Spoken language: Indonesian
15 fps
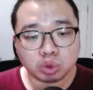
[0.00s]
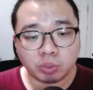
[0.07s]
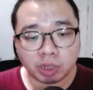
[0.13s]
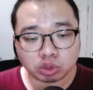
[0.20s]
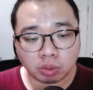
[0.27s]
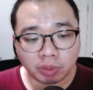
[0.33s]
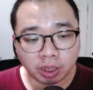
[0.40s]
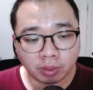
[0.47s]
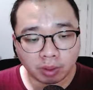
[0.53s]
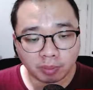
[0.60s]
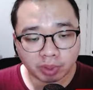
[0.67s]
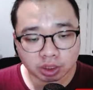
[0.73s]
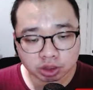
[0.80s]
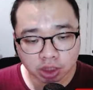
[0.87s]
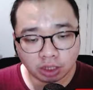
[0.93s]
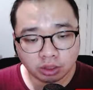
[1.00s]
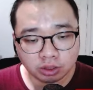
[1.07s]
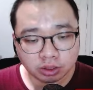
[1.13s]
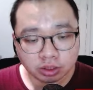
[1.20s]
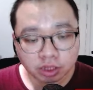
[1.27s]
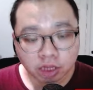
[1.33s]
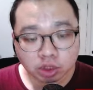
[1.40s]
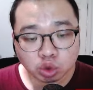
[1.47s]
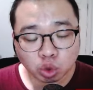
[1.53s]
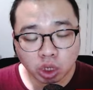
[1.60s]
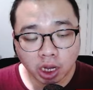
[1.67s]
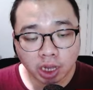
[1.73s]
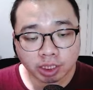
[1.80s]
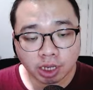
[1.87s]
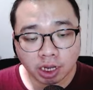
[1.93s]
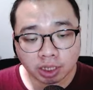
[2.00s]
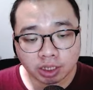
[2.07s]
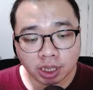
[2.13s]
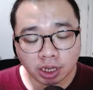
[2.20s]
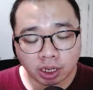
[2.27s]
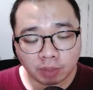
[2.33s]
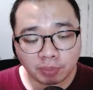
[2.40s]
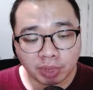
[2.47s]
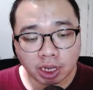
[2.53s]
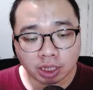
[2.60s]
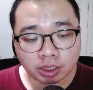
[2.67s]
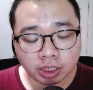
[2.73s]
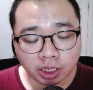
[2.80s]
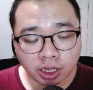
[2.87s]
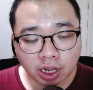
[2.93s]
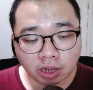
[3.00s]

17,5% dan juga lagi-lagi ada pedante